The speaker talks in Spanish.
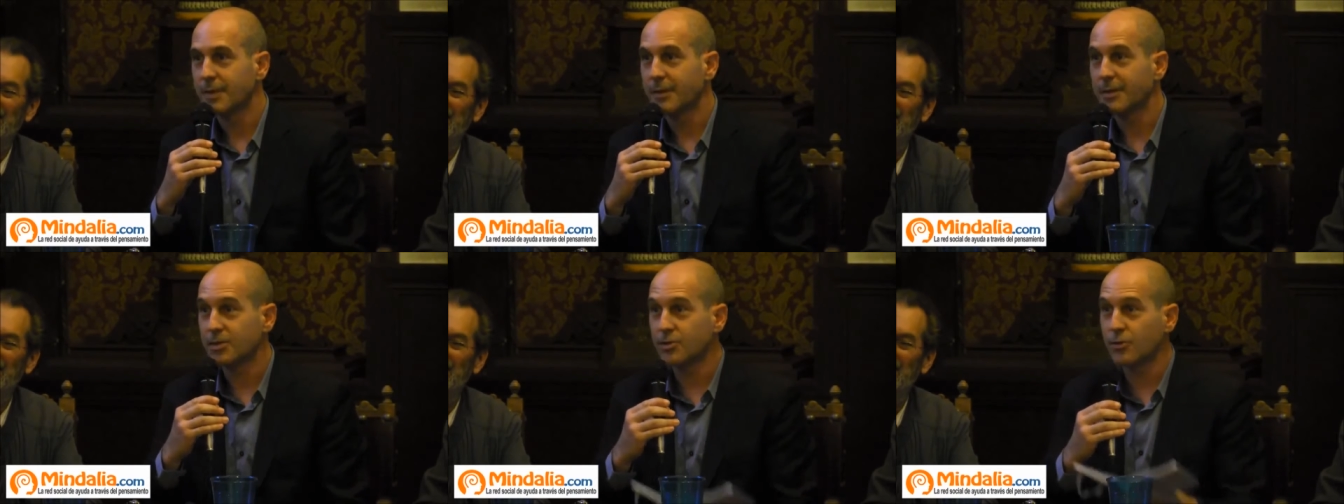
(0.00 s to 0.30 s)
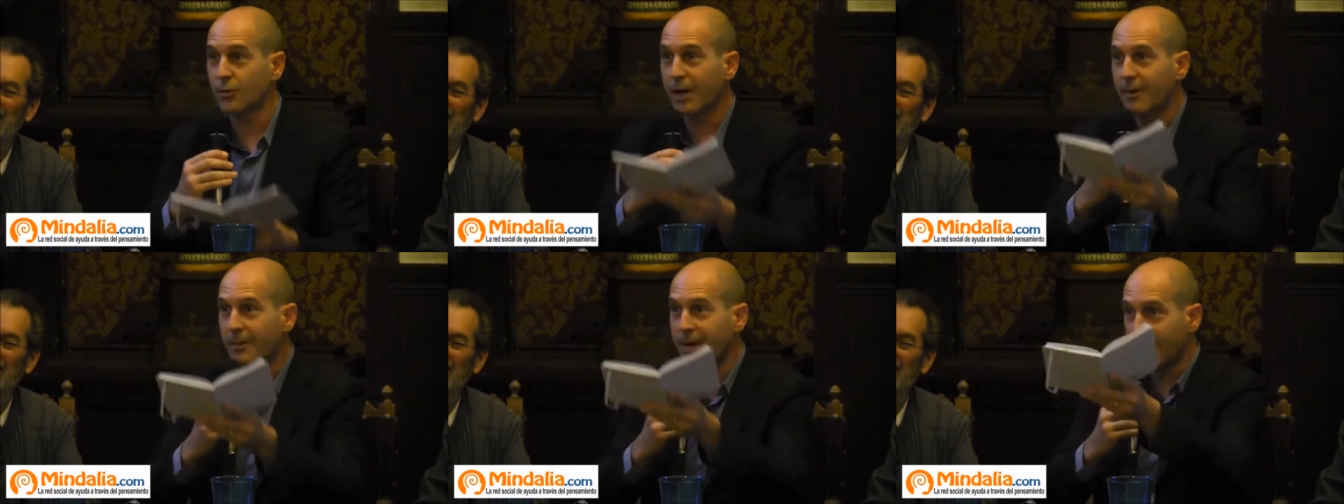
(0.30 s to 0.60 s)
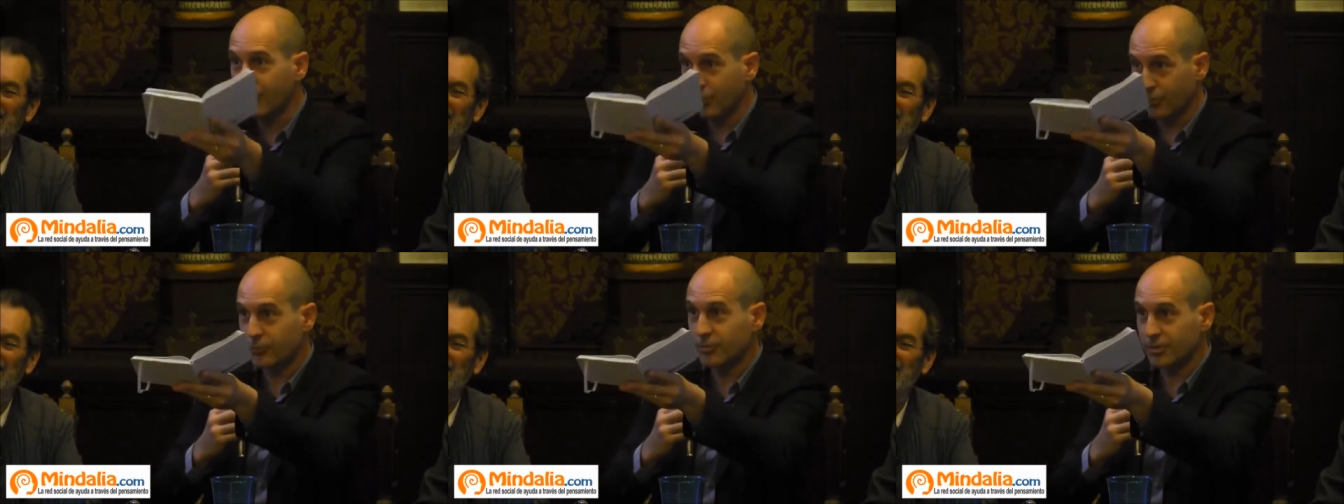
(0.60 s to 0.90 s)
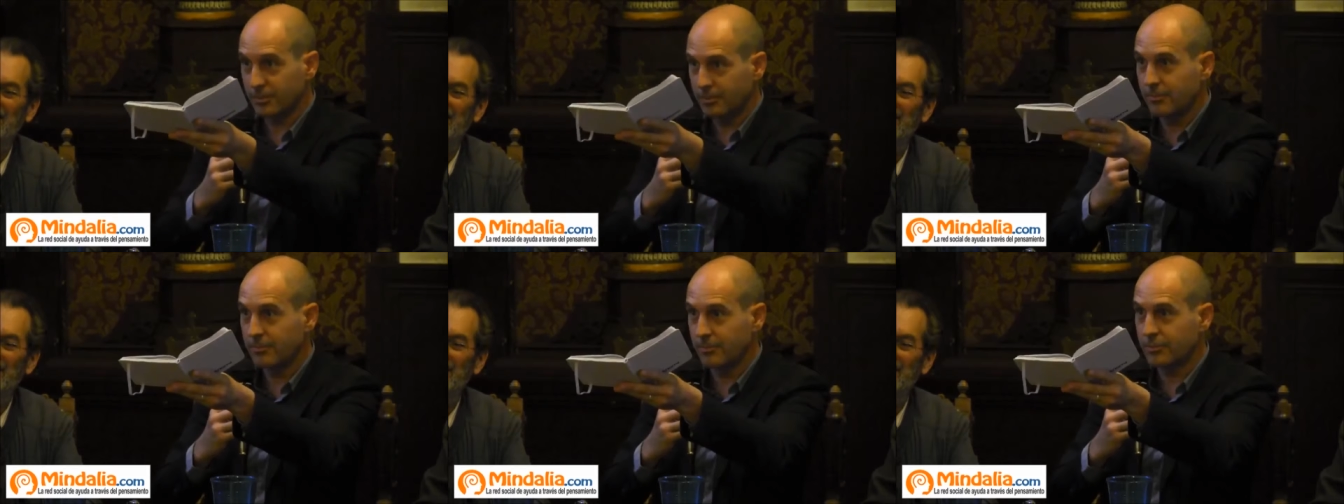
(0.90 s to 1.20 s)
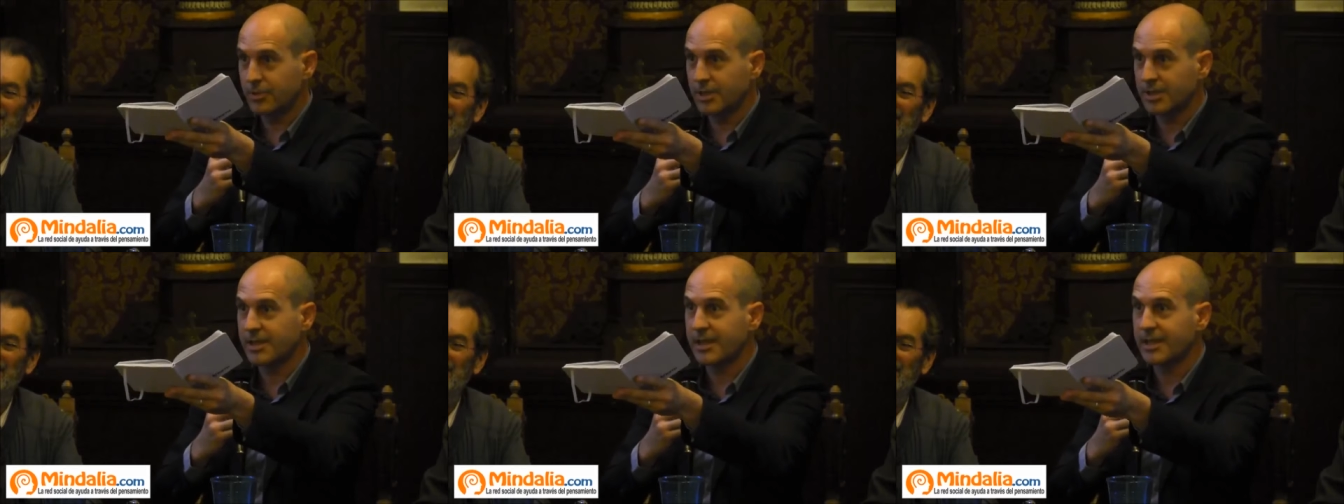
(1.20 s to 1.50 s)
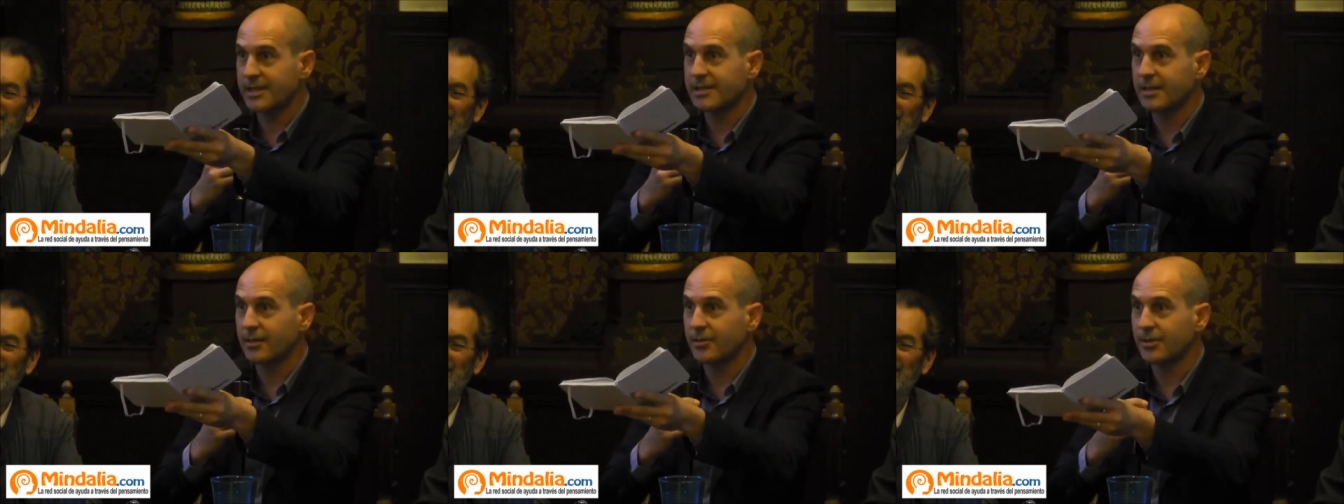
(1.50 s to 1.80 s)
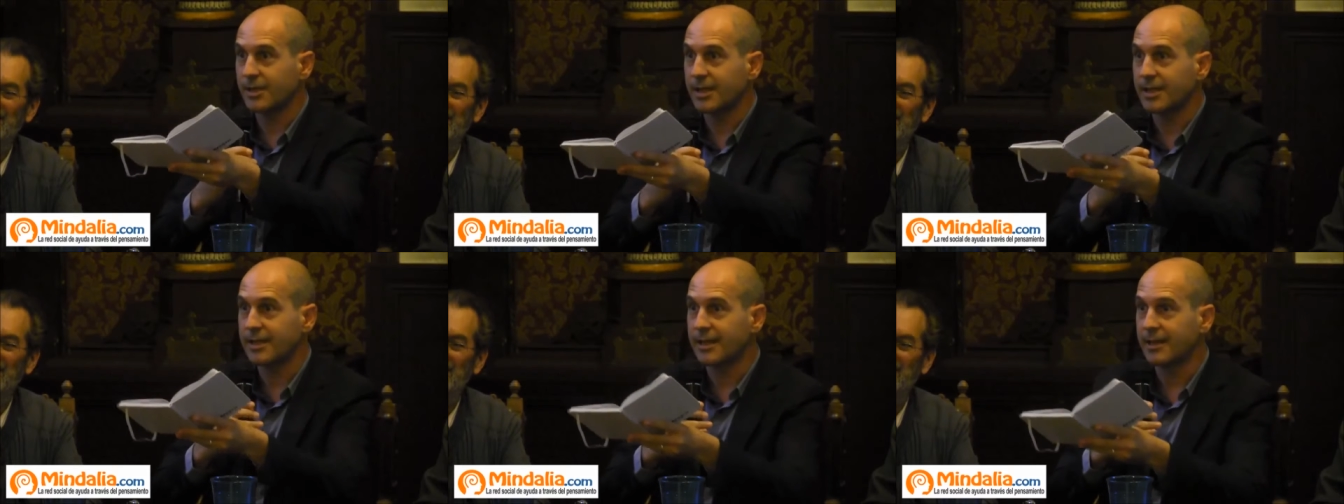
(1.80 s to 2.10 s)
¿He visto una mano? Usted sí que está
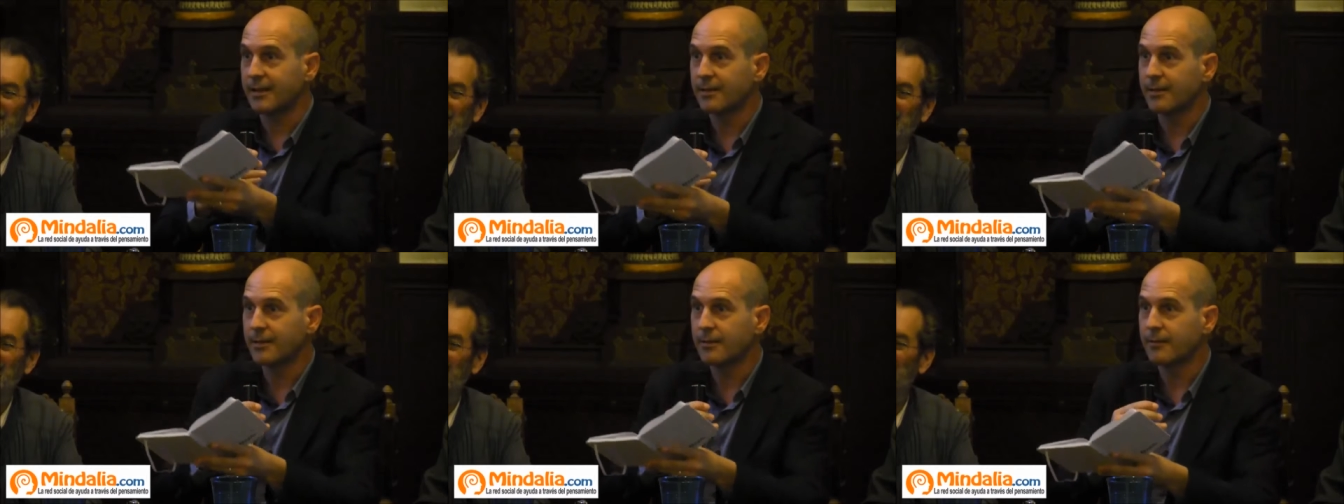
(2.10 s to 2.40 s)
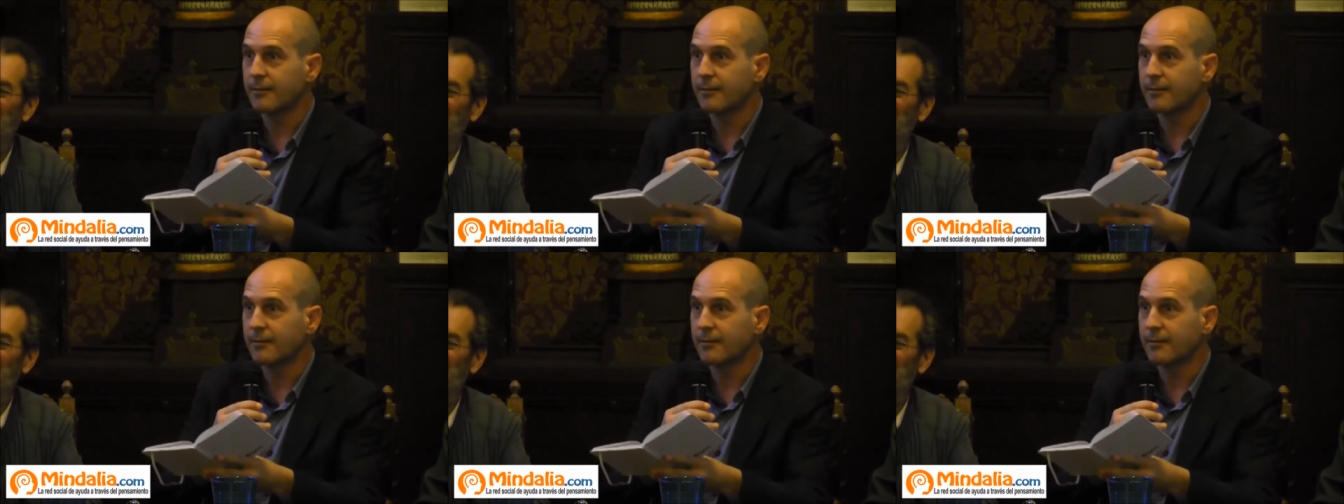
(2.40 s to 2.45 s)
contenta.